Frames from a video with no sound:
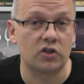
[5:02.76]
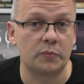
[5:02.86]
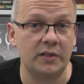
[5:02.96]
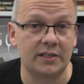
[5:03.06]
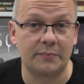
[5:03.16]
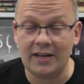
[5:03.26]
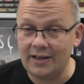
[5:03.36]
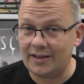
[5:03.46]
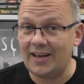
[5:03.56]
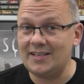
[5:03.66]
gespielt habt.
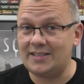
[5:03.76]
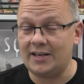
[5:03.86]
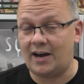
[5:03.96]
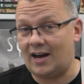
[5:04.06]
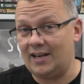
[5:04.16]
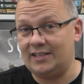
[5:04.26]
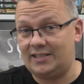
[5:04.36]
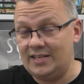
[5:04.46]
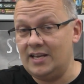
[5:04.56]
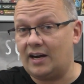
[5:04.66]
Kennt ihr alle
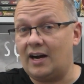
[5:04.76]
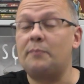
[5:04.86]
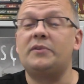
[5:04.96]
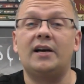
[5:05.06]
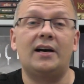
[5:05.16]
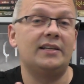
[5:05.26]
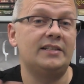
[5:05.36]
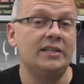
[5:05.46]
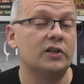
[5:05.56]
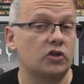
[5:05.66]
Tiere? Habt ihr alle
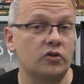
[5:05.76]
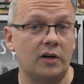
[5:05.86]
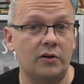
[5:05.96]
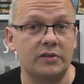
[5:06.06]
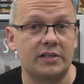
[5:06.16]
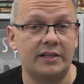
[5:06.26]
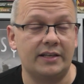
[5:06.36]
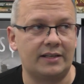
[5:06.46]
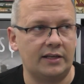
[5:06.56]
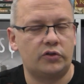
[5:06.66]
Tiere schon
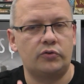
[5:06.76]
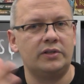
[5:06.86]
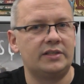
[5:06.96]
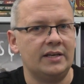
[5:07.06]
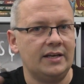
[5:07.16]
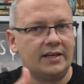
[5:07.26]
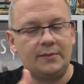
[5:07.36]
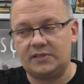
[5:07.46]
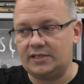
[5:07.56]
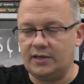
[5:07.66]
ausgelegt? natürlich
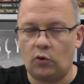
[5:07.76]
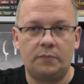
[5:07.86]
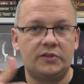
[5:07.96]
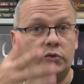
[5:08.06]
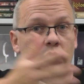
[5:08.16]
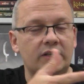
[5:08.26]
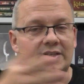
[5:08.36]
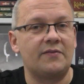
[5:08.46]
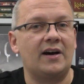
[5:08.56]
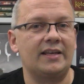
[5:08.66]
gibt es hier Optionen,
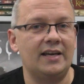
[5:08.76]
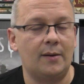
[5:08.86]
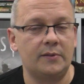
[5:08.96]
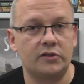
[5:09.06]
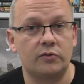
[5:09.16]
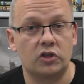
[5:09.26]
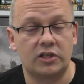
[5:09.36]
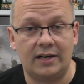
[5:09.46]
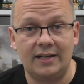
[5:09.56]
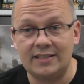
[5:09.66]
es variabel zu
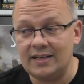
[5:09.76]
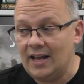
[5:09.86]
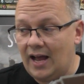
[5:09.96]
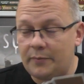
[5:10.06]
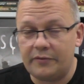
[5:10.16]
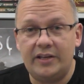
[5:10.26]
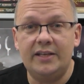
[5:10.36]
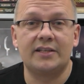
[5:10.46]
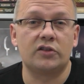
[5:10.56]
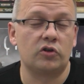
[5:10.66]
gestalten. Aber wenn
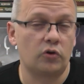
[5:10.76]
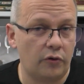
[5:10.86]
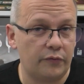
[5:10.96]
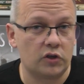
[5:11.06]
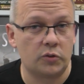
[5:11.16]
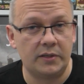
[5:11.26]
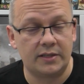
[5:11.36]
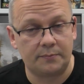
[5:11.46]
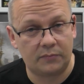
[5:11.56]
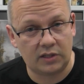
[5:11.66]
ihr das schon oft gespielt
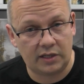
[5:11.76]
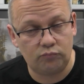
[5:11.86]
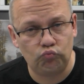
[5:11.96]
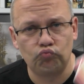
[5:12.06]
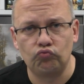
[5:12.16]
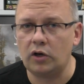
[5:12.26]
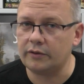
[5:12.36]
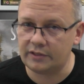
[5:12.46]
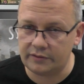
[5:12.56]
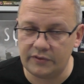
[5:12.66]
habt, dann,
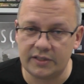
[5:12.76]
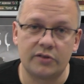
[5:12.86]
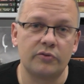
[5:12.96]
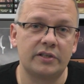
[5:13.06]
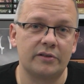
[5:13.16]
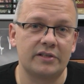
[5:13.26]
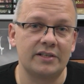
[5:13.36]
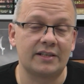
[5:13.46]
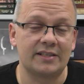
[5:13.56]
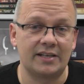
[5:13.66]
ja, dann wird es durchaus
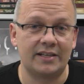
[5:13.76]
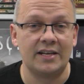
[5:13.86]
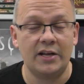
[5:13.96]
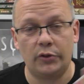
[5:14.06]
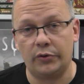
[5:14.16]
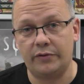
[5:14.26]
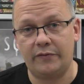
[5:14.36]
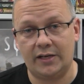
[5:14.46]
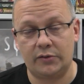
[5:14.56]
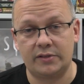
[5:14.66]
interessant, neue
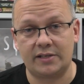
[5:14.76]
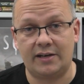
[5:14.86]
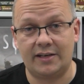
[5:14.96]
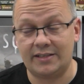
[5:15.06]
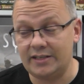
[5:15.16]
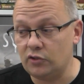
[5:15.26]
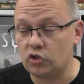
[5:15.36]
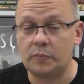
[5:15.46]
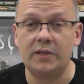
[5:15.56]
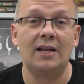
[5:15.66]
Wertungskarten ins
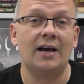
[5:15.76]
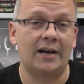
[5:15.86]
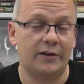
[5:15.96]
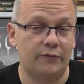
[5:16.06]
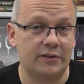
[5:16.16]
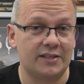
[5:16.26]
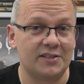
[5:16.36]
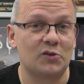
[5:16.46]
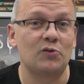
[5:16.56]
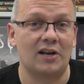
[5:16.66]
Spiel
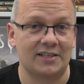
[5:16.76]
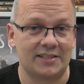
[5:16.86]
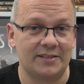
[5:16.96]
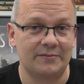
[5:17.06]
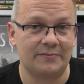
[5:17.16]
einfließen zu lassen.